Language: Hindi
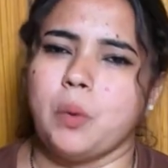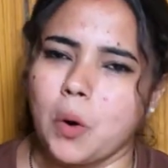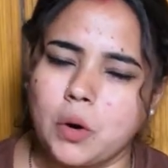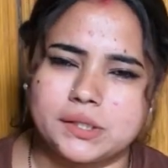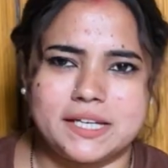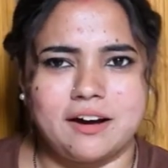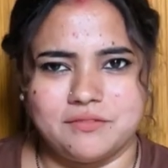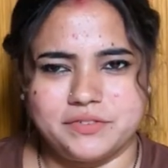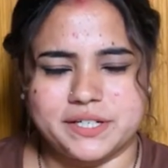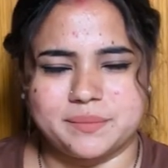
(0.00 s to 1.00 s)
बहुत ही
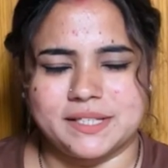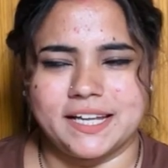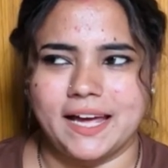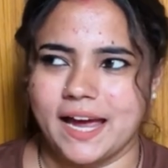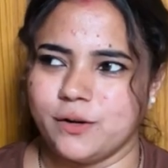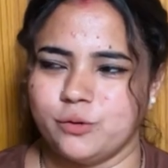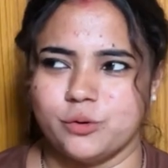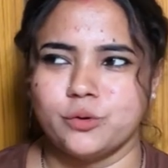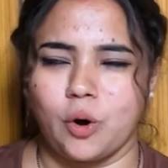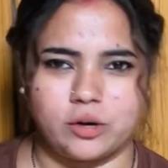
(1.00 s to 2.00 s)
कंफर्टेबल है आई डोंट
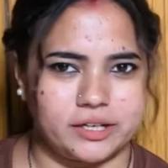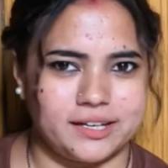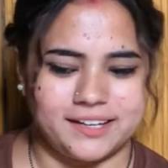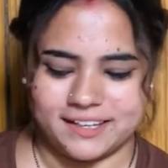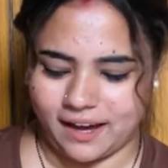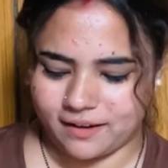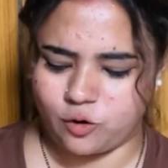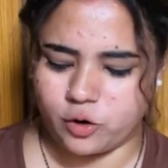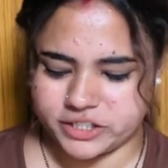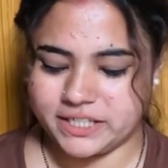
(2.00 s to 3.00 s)
नो कॉटन है क्या
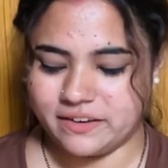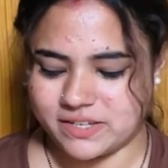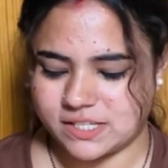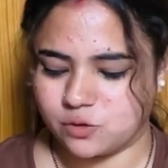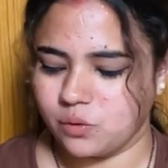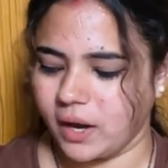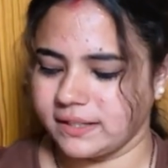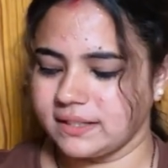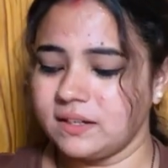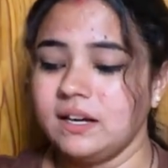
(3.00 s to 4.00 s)
कॉटन ही है वैसे तो आई
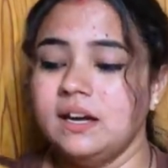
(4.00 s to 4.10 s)
थिंक